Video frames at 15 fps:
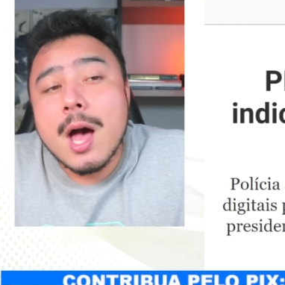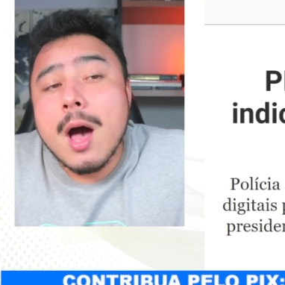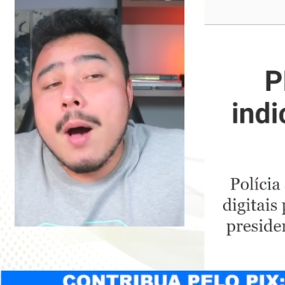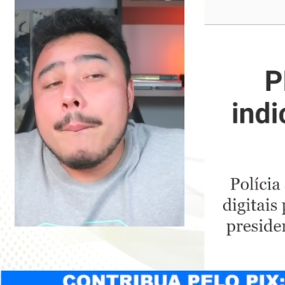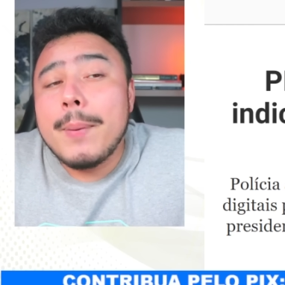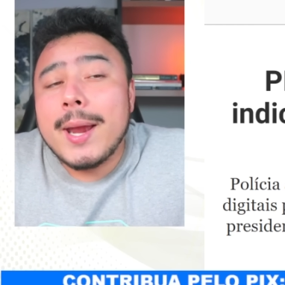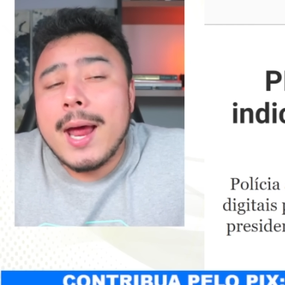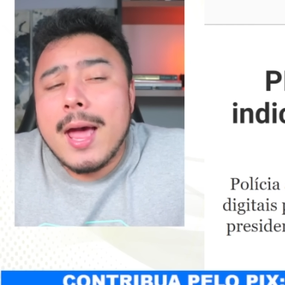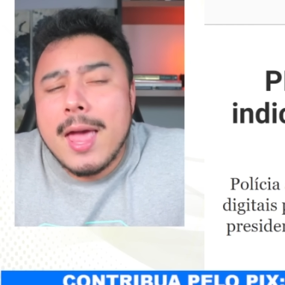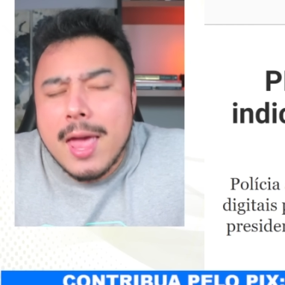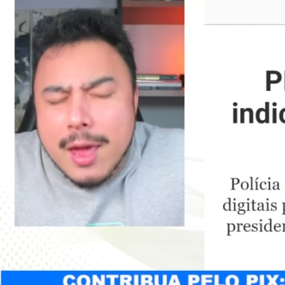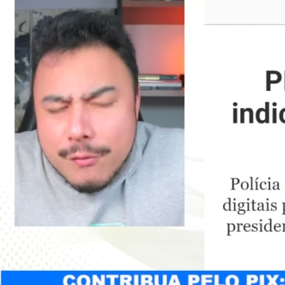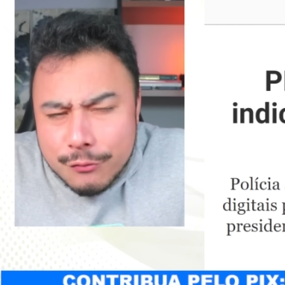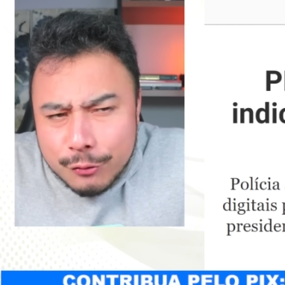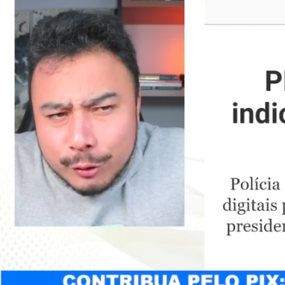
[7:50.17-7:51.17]
para
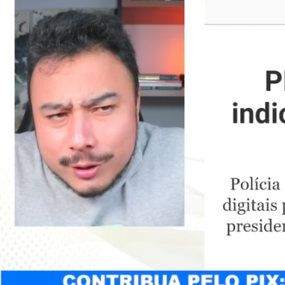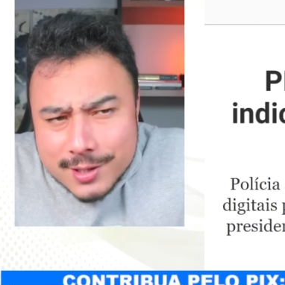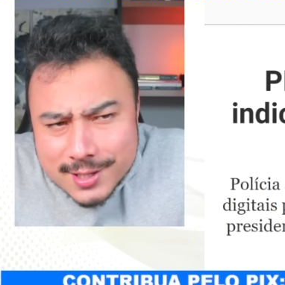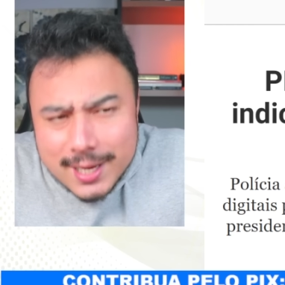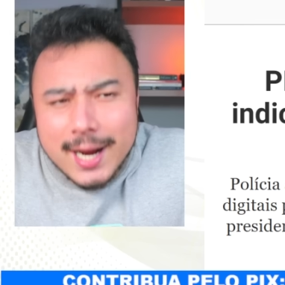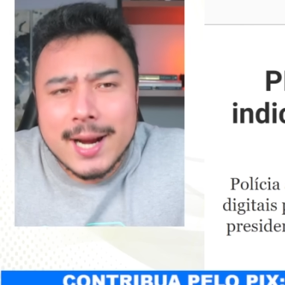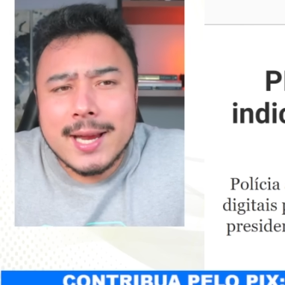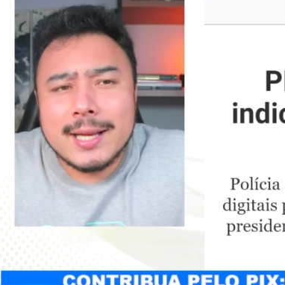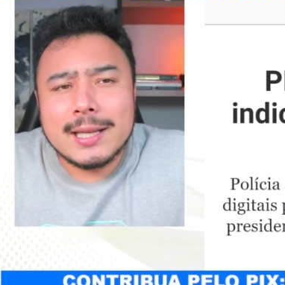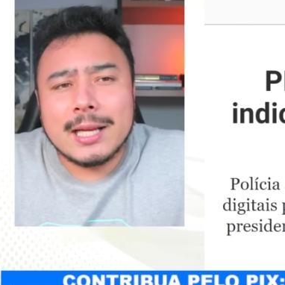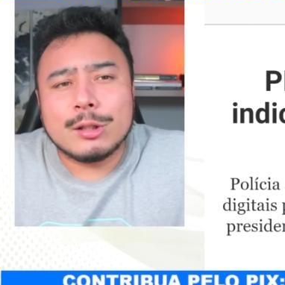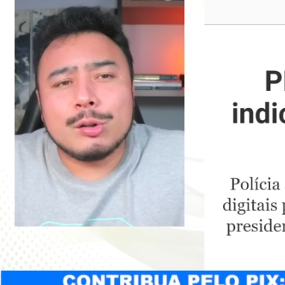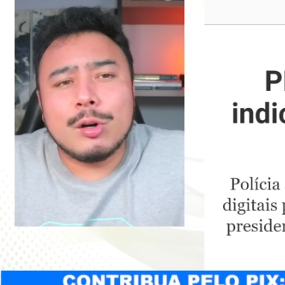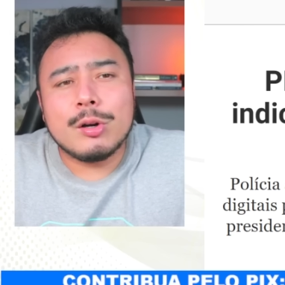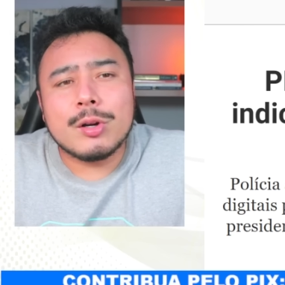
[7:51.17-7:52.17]
reforçar
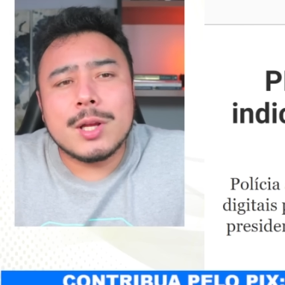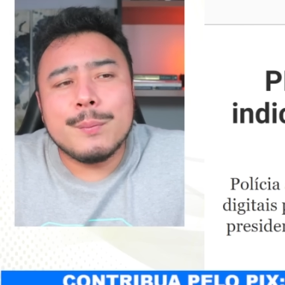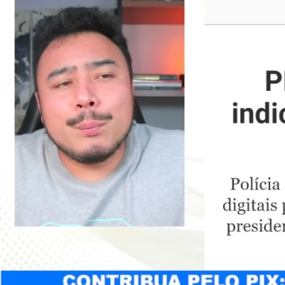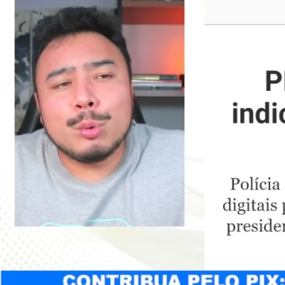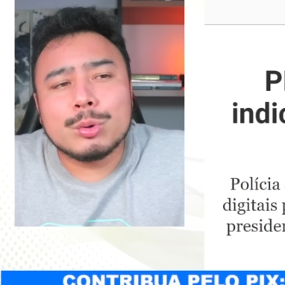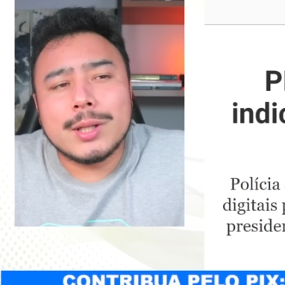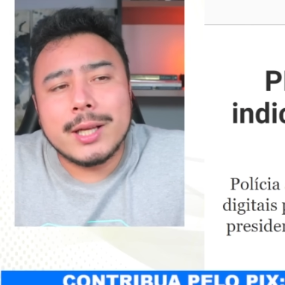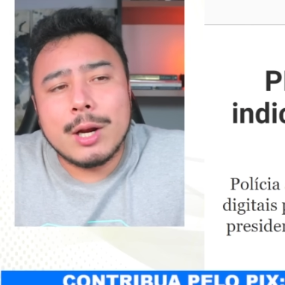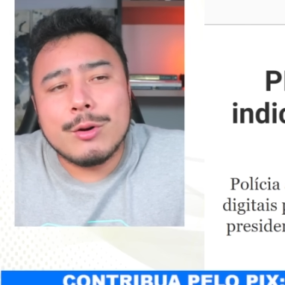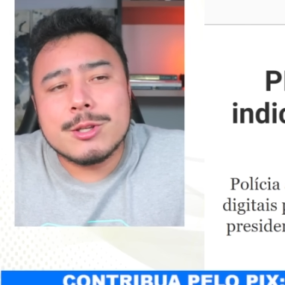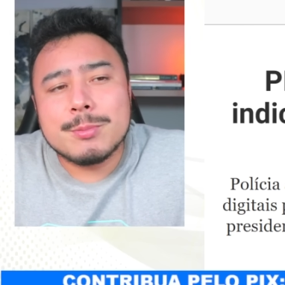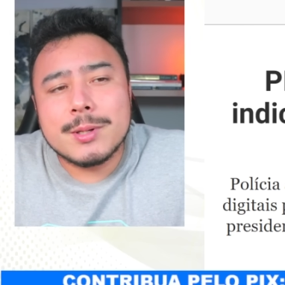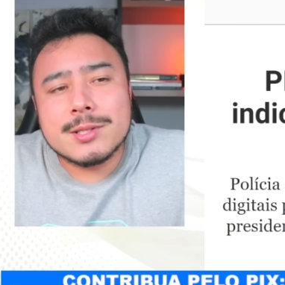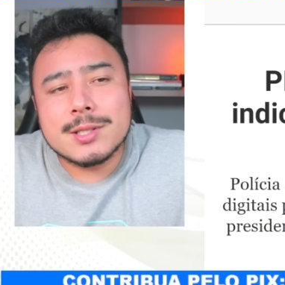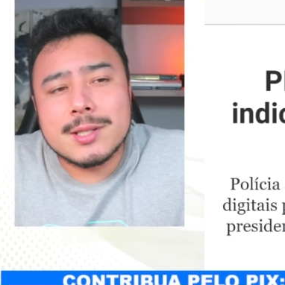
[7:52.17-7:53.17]
relatório que imputará o
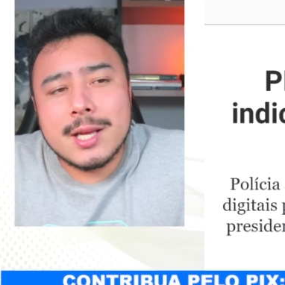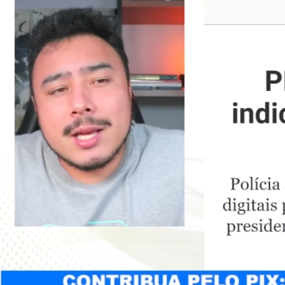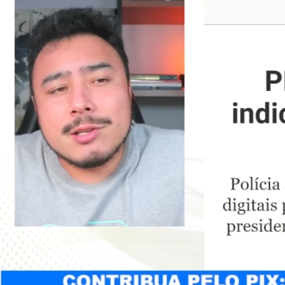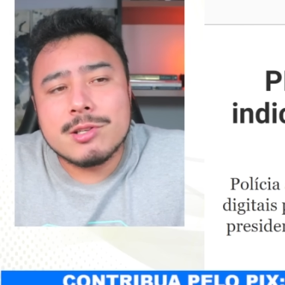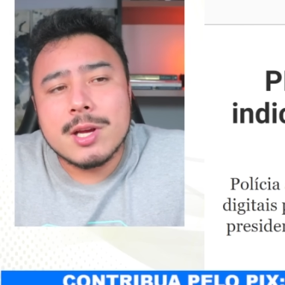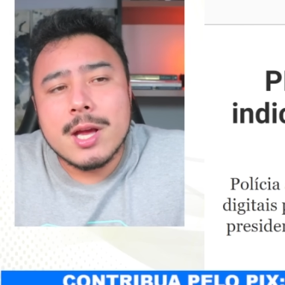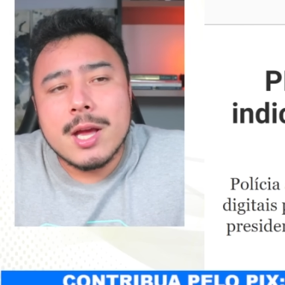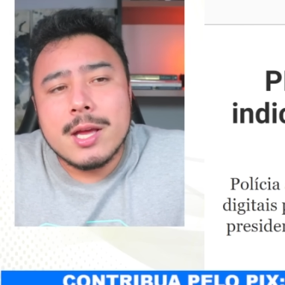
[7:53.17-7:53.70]
ex-presidente